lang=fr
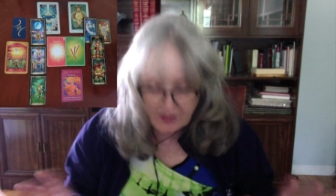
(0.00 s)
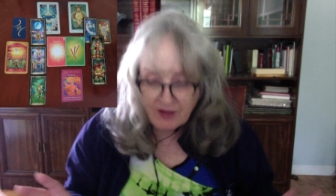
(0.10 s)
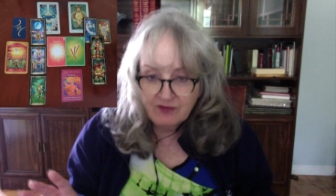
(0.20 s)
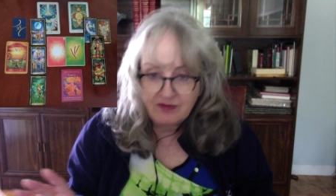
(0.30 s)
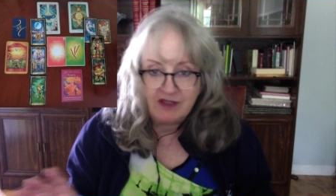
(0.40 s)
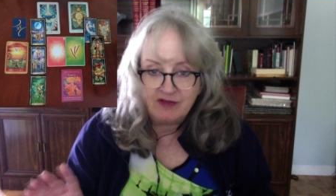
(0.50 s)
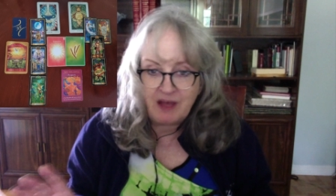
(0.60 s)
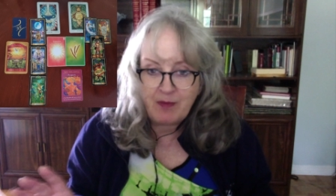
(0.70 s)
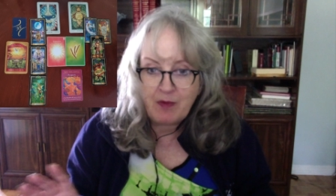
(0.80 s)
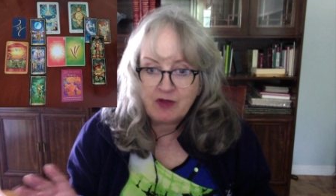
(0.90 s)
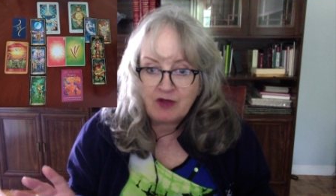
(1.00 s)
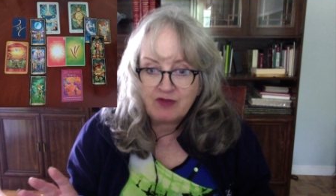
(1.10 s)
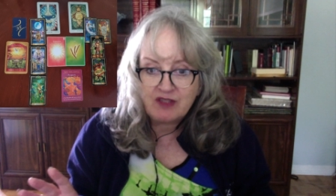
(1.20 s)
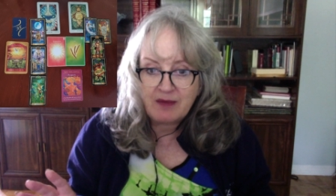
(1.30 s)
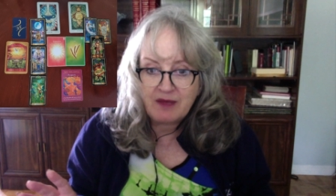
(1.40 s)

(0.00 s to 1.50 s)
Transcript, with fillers: Si vous n'avez pas besoin de vous en